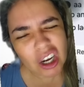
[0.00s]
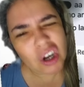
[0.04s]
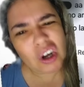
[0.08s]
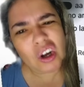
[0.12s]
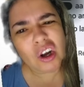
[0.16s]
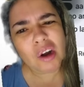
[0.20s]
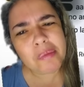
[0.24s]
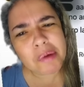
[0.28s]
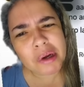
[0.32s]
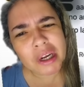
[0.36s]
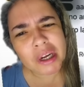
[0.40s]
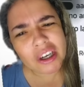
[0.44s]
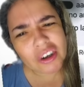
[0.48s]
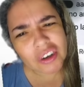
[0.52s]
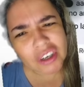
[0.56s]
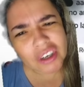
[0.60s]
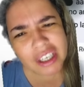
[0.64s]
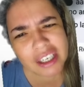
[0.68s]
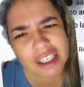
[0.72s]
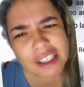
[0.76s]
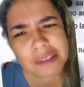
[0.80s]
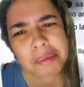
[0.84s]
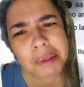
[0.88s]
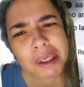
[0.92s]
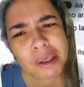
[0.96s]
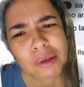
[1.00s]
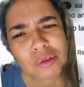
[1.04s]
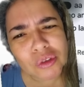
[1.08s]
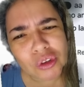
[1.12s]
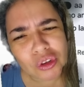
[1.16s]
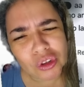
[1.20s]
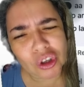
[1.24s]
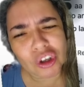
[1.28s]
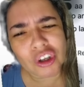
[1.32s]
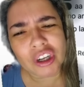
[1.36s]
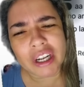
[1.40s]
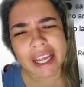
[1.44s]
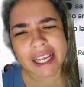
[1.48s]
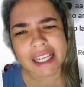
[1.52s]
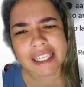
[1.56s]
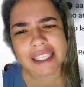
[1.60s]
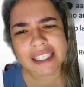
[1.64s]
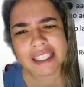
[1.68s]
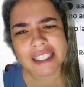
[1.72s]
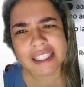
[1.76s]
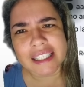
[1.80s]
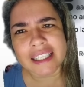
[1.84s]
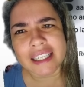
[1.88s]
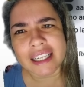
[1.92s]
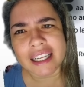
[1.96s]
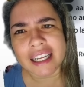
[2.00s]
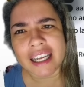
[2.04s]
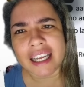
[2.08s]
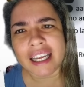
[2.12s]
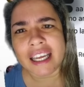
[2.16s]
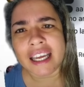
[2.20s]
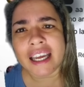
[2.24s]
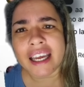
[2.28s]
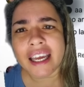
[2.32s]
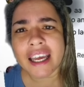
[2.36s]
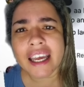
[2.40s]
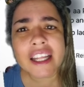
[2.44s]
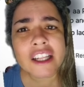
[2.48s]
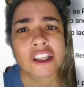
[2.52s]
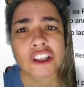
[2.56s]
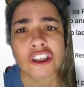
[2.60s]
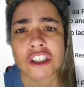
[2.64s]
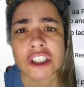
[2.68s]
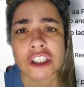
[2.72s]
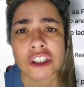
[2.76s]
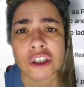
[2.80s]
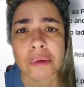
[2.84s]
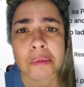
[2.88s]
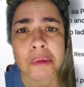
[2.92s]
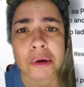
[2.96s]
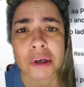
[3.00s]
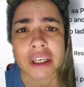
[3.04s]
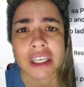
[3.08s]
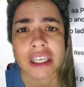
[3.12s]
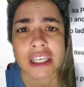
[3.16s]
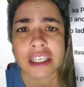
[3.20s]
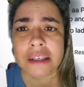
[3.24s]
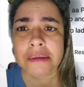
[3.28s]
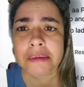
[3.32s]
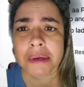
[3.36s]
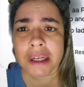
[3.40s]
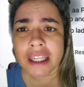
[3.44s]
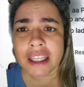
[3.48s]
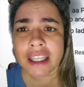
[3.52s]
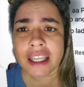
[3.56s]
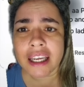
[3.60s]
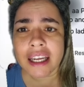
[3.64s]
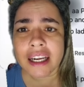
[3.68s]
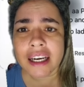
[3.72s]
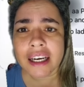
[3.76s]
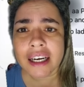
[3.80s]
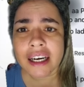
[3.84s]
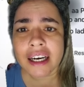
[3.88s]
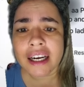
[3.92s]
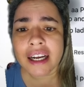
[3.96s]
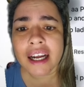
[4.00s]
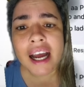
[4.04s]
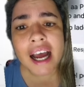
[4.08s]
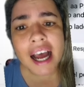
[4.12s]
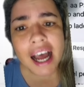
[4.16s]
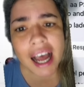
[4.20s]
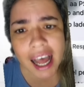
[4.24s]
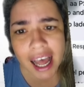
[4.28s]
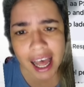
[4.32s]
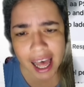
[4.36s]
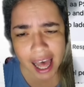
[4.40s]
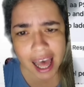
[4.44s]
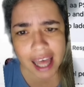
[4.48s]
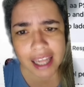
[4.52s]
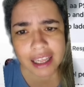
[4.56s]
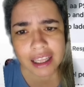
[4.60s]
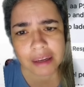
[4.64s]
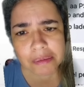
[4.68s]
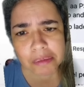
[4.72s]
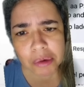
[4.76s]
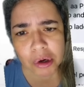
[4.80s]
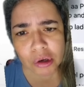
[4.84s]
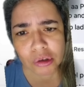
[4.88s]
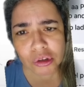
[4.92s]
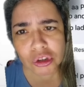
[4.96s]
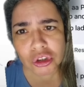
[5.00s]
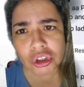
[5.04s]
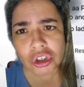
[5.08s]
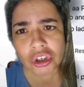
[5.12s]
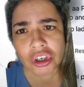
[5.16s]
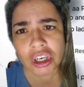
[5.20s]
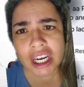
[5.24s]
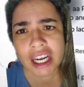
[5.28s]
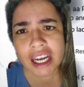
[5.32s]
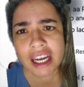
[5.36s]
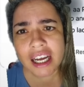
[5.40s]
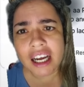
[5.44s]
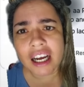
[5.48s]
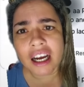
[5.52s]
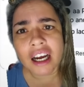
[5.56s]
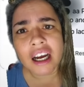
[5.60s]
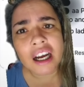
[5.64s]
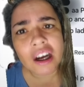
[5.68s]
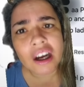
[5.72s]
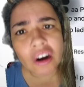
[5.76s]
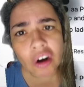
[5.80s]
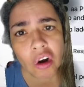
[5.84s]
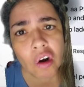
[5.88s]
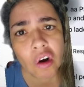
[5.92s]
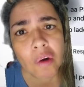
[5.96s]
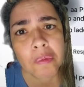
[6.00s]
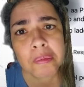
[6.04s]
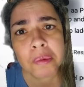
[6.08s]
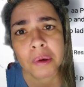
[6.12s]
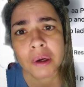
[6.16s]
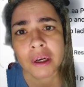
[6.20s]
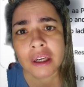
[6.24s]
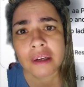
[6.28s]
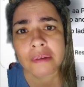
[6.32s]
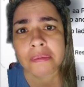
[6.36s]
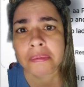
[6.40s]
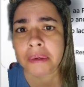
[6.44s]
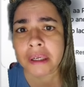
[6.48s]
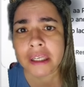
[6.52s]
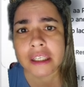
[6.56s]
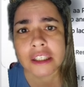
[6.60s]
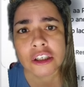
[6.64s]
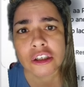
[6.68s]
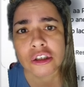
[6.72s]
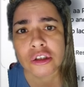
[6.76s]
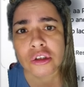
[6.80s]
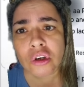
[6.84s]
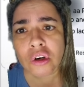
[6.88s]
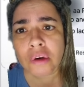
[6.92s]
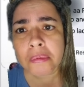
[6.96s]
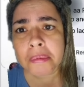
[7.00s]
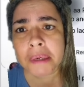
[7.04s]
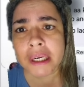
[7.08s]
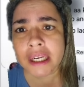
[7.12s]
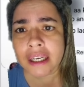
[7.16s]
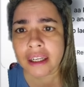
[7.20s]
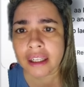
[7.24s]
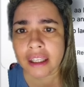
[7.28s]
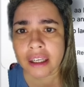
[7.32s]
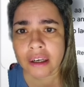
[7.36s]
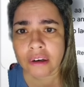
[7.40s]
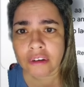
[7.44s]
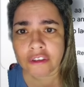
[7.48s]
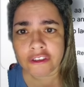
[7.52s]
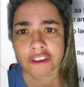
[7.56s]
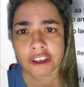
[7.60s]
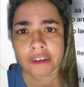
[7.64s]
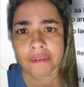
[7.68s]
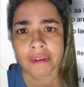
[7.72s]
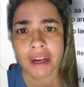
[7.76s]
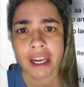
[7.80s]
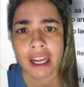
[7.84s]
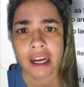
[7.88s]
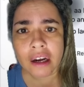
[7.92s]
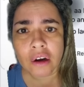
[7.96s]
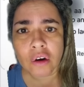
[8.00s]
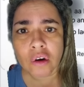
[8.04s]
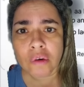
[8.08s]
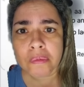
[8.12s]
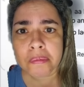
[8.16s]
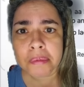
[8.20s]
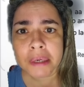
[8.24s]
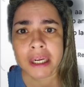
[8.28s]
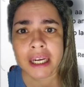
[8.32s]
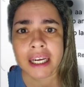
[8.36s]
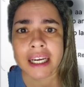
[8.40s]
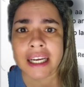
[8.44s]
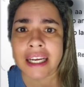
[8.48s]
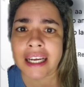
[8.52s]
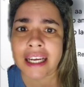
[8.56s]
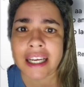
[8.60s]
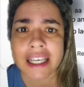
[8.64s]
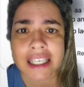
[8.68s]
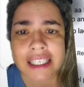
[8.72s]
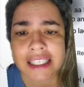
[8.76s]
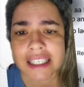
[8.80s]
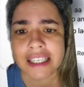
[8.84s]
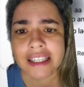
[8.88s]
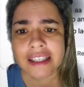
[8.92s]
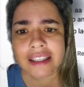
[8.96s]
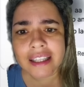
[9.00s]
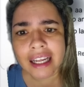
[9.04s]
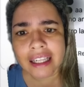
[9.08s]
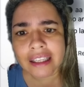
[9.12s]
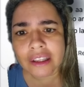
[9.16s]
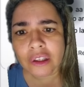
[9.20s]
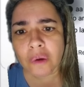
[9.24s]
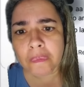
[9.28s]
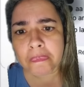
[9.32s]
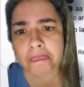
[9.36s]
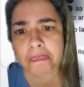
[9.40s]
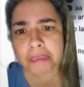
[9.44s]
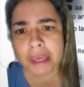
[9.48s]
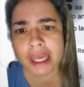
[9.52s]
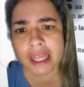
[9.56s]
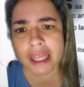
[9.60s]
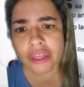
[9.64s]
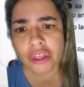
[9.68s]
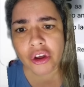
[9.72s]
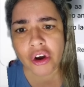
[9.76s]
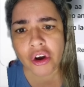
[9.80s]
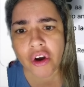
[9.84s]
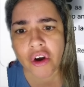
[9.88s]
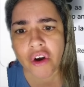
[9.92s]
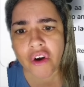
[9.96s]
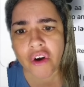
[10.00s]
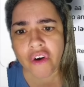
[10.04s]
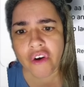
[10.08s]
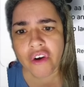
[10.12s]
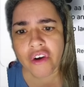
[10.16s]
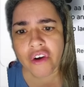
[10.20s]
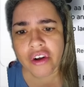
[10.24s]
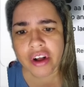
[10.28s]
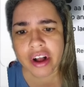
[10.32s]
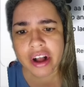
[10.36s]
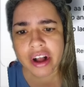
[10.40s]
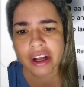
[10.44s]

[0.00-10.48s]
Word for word: ¿Cómo que no quieres preguntonas? Entonces, ¿cómo quieres vender? Ánimo, luchona. O ponle precio solo para que te confirmen la compra sin tanto pedo.